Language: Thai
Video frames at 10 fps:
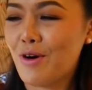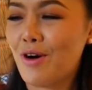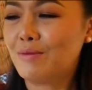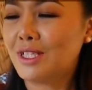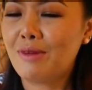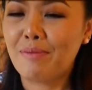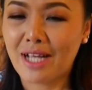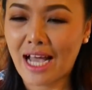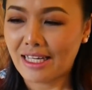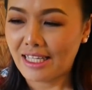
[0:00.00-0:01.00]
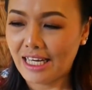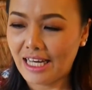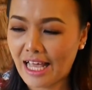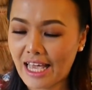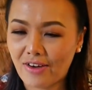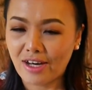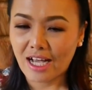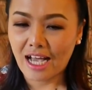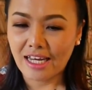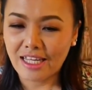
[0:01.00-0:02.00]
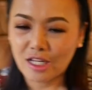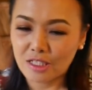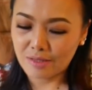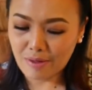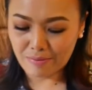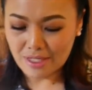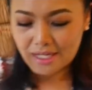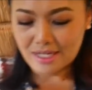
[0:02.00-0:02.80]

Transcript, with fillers: พร้อมสำหรับการกินแล้วนะคะนี่ก็จะแบบ